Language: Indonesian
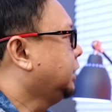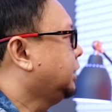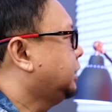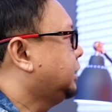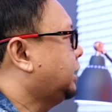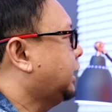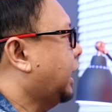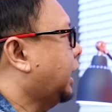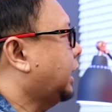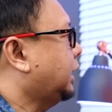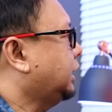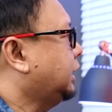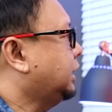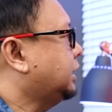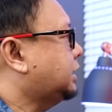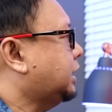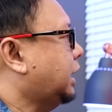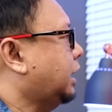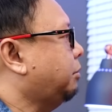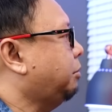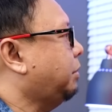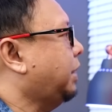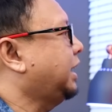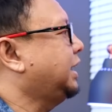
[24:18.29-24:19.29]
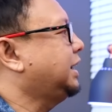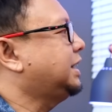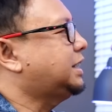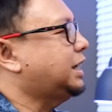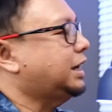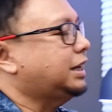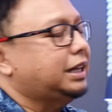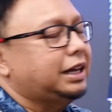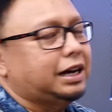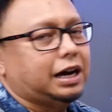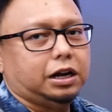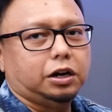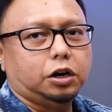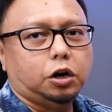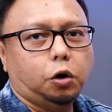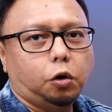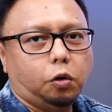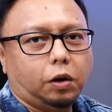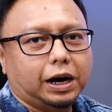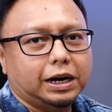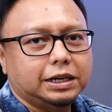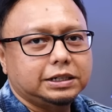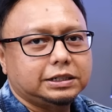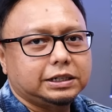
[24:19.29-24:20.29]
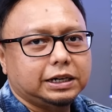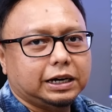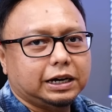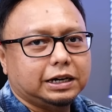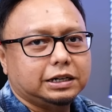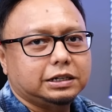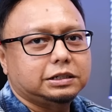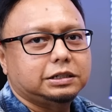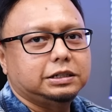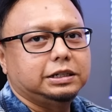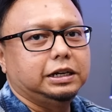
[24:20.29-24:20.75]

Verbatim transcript: Jadi saya main di settingan low aja.